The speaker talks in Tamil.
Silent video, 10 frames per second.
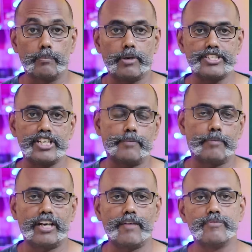குரூப்பில் ஜாயின்
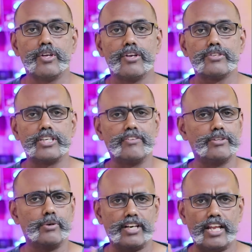பண்ணலாம் ஸோ இது
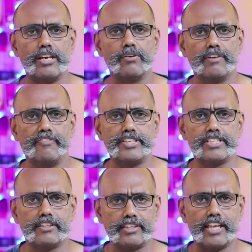வந்து ஒரு நல்ல ஒரு
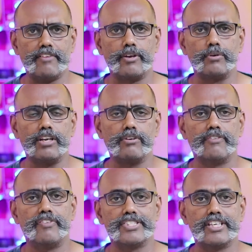ஃபீச்சர் தேவை உள்ள
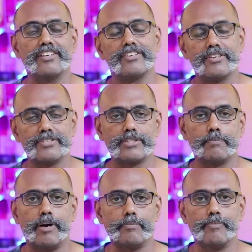ஒரு ஃபீச்சர் ஸோ
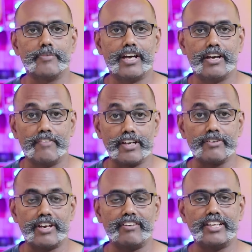பார்ப்போம் வெகு
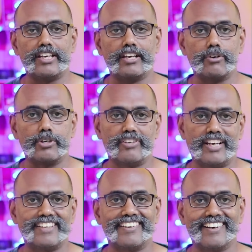விரைவில் இதை கொண்டு வர
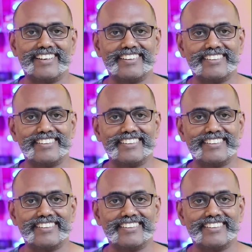இருக்காங்க